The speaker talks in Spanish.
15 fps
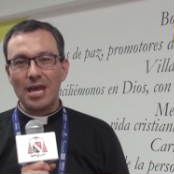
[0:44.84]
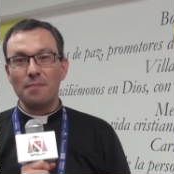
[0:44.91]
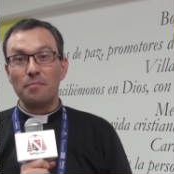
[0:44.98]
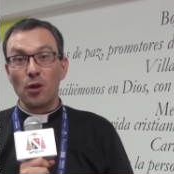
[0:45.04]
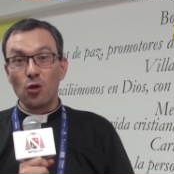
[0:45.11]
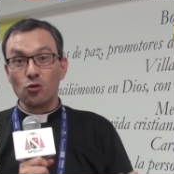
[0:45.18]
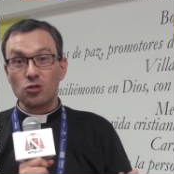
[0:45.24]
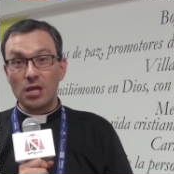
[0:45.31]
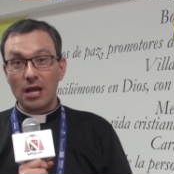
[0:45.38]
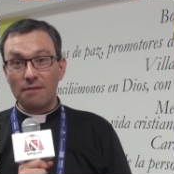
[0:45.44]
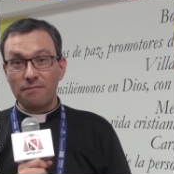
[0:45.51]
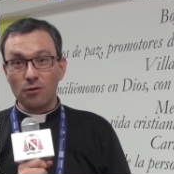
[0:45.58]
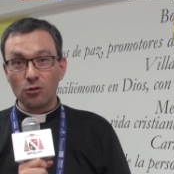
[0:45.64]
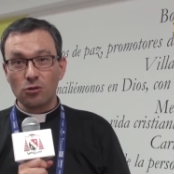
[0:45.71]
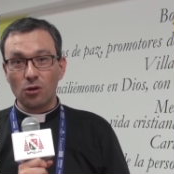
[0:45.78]
y
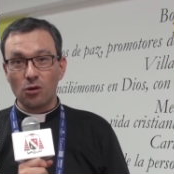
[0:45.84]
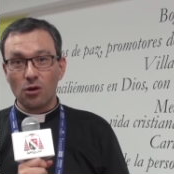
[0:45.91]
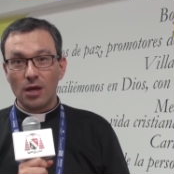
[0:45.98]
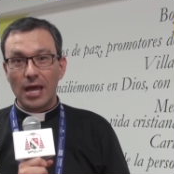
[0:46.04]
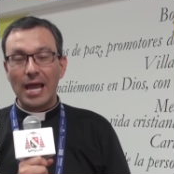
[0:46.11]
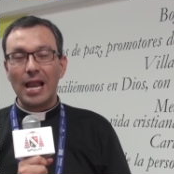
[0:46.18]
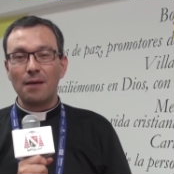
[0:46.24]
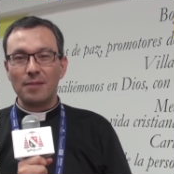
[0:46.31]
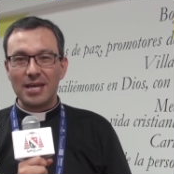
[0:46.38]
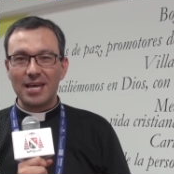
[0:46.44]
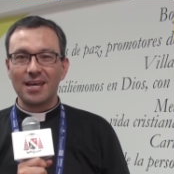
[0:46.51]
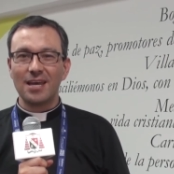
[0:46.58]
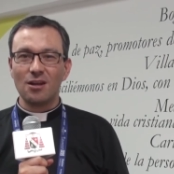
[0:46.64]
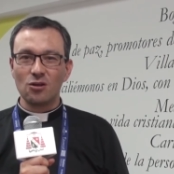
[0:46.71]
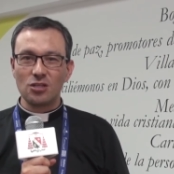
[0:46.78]
producirá fruto en la
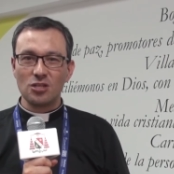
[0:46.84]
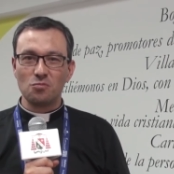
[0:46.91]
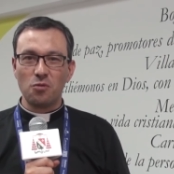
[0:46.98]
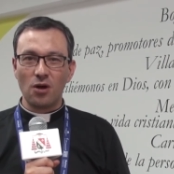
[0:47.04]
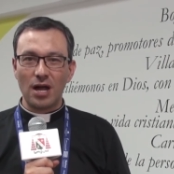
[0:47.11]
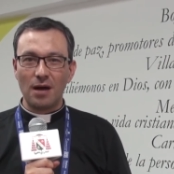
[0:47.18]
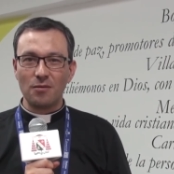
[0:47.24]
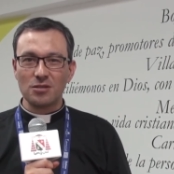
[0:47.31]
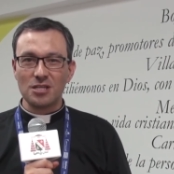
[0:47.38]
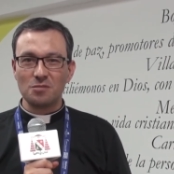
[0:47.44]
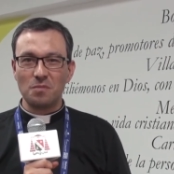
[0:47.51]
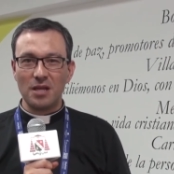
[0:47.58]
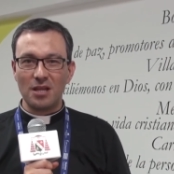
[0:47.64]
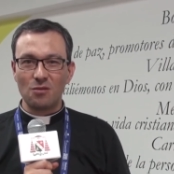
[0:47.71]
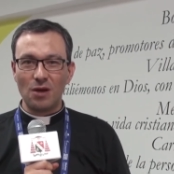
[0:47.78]
medida en que nos dispongamos
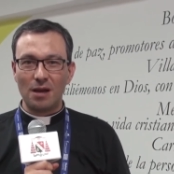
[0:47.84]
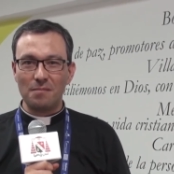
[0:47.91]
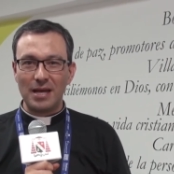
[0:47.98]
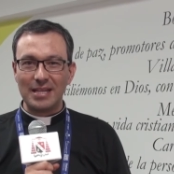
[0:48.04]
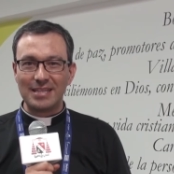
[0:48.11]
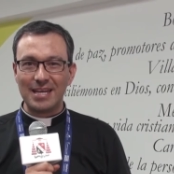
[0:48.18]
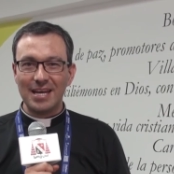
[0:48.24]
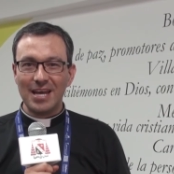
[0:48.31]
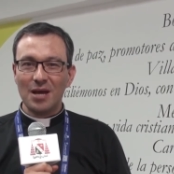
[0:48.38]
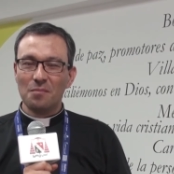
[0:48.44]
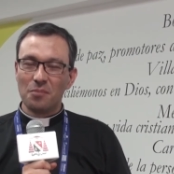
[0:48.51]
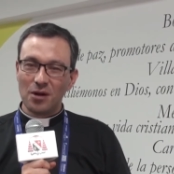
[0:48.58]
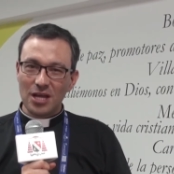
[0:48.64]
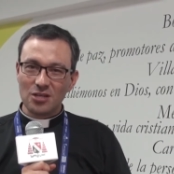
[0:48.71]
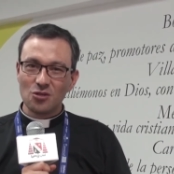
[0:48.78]
espiritualmente.
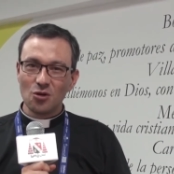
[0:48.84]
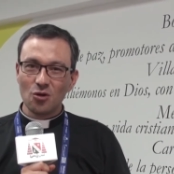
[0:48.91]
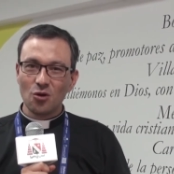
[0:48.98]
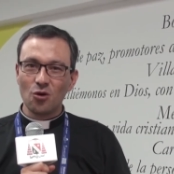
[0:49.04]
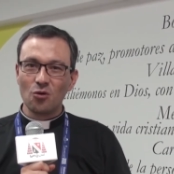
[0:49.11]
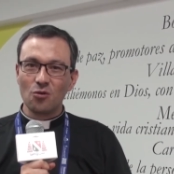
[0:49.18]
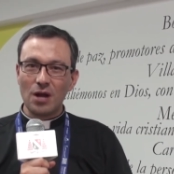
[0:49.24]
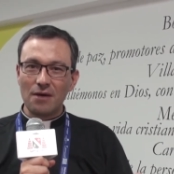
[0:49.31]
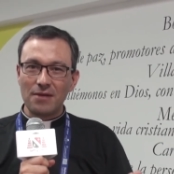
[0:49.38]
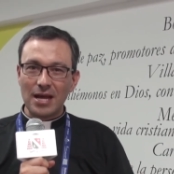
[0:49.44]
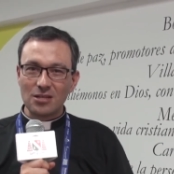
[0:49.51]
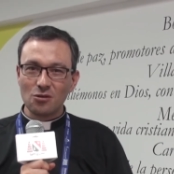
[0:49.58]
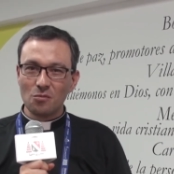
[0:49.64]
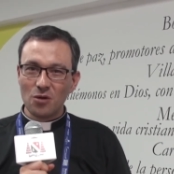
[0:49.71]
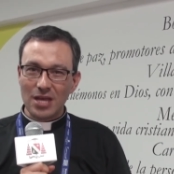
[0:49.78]
Por eso, con un
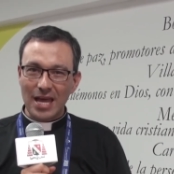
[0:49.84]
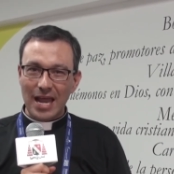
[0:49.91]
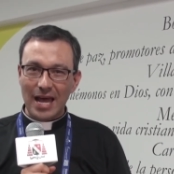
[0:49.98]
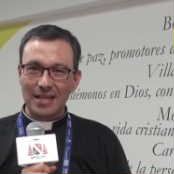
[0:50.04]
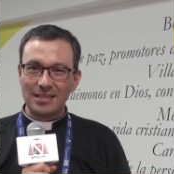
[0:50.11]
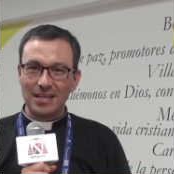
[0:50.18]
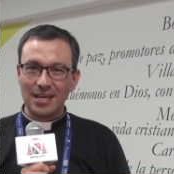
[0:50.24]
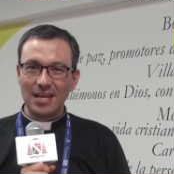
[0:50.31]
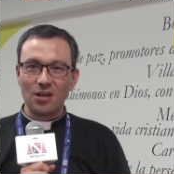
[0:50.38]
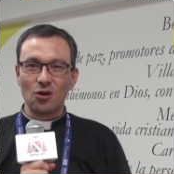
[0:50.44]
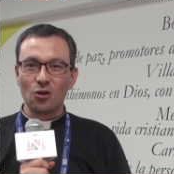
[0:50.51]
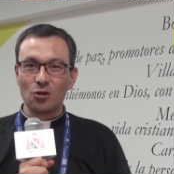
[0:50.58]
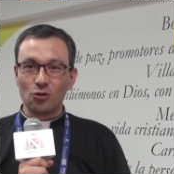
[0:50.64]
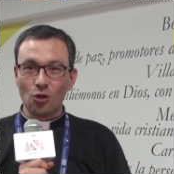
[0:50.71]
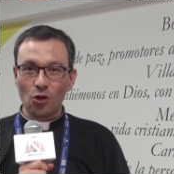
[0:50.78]
abrazo muy grande y
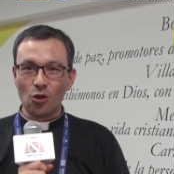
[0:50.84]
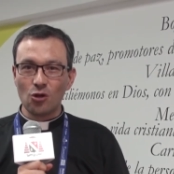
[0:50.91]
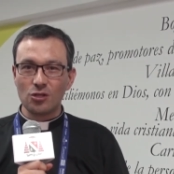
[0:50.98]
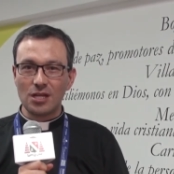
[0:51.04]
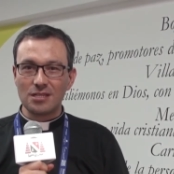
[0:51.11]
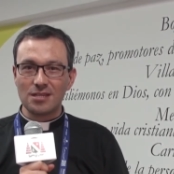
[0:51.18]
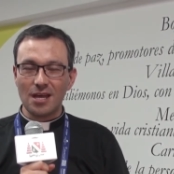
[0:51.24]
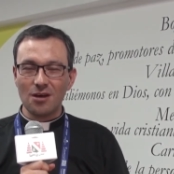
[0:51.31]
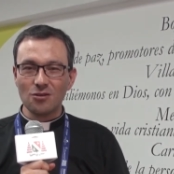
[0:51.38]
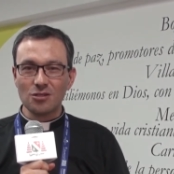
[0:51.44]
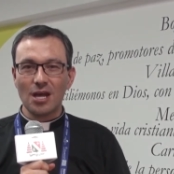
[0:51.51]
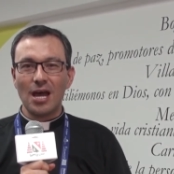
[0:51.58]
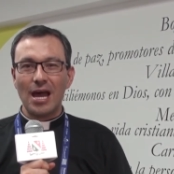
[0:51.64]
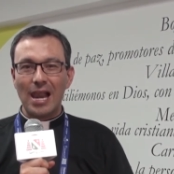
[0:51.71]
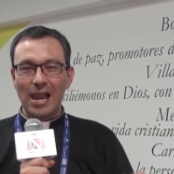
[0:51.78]
con todos los
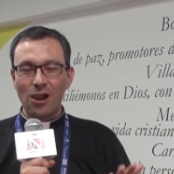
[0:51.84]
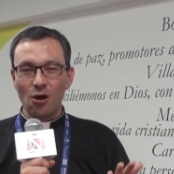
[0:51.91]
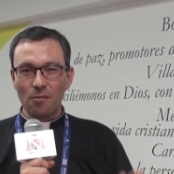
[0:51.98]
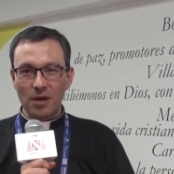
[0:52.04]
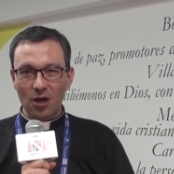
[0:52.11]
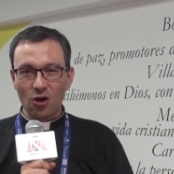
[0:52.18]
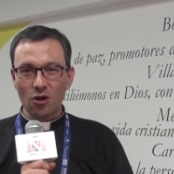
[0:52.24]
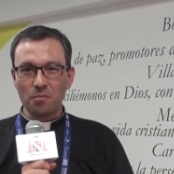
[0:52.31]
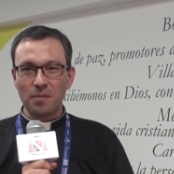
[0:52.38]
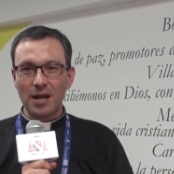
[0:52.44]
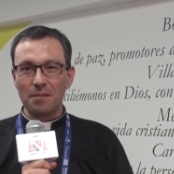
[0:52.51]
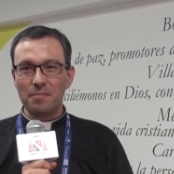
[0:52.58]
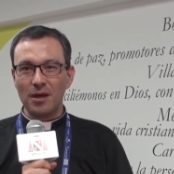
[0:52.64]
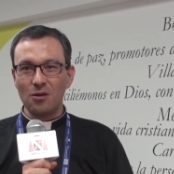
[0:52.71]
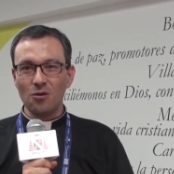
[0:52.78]
deseos, lo mejor
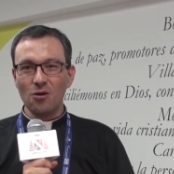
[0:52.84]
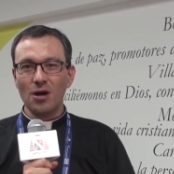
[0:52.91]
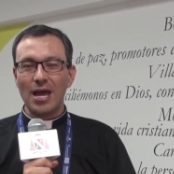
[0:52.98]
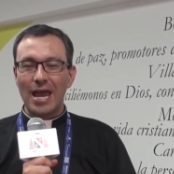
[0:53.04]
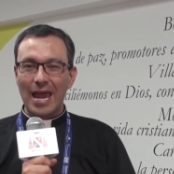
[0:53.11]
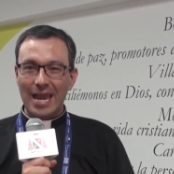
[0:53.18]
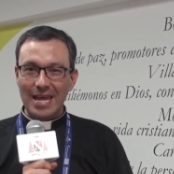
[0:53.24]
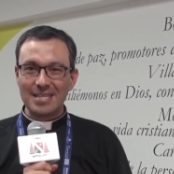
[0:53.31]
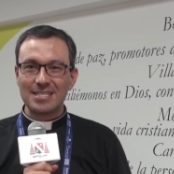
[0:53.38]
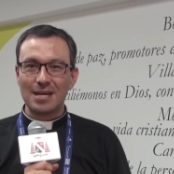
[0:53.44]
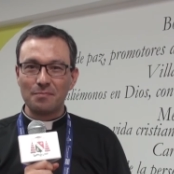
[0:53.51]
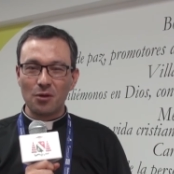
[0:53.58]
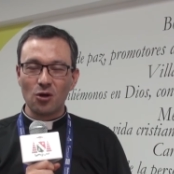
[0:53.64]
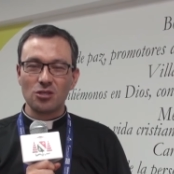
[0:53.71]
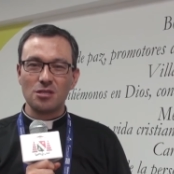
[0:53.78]
para Perú en
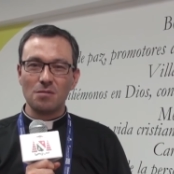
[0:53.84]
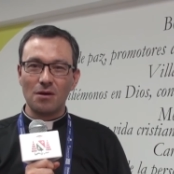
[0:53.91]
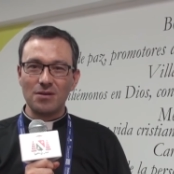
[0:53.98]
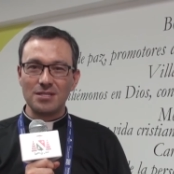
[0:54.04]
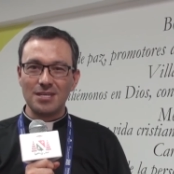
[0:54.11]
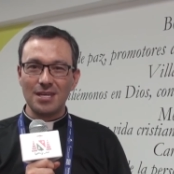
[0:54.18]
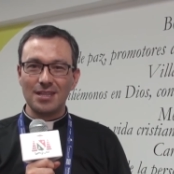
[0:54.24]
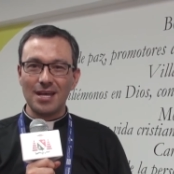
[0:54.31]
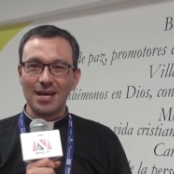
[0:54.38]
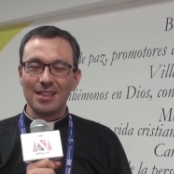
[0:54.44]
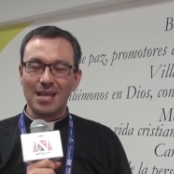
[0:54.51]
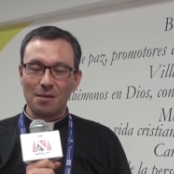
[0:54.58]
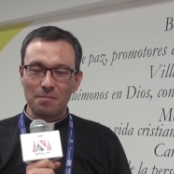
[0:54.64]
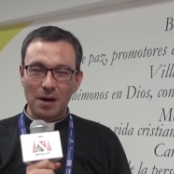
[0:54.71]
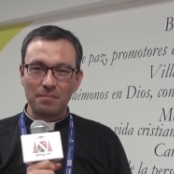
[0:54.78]
esta próxima visita
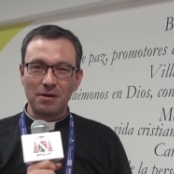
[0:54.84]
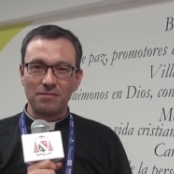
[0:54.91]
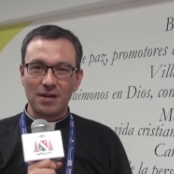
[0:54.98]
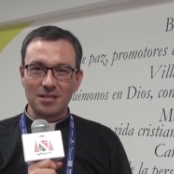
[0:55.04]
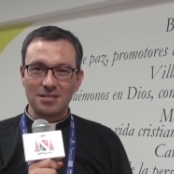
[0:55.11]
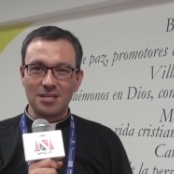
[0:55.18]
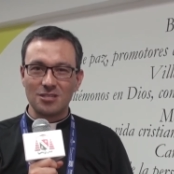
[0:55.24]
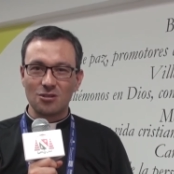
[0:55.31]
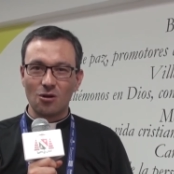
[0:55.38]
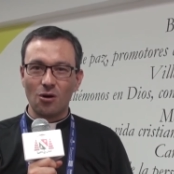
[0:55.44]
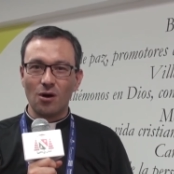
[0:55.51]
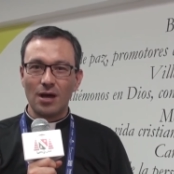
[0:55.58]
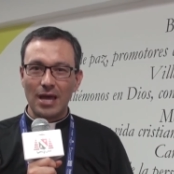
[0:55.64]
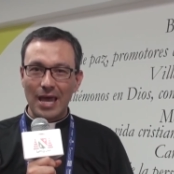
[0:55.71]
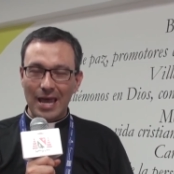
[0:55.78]
del Papa
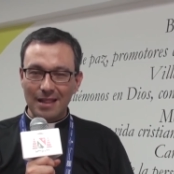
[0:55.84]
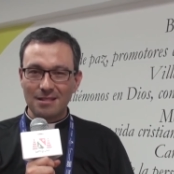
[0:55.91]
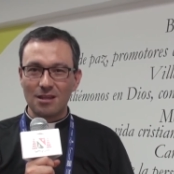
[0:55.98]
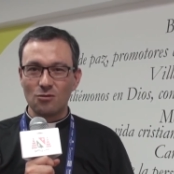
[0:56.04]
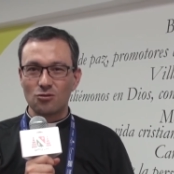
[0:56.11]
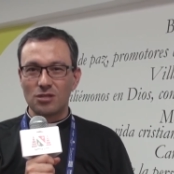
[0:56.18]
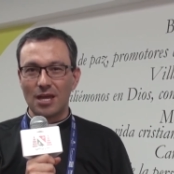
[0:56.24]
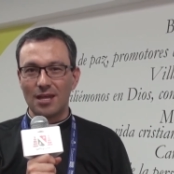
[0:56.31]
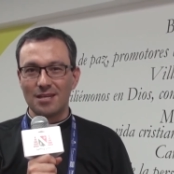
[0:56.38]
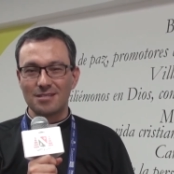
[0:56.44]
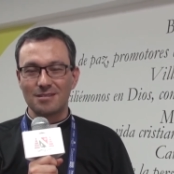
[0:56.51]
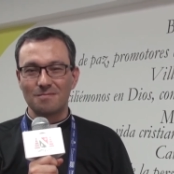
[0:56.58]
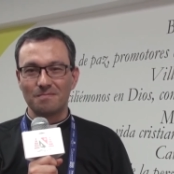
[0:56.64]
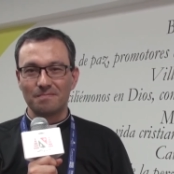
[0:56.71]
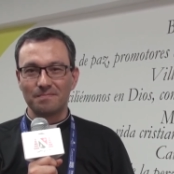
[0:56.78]
Francisco entre
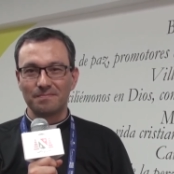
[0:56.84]
ustedes.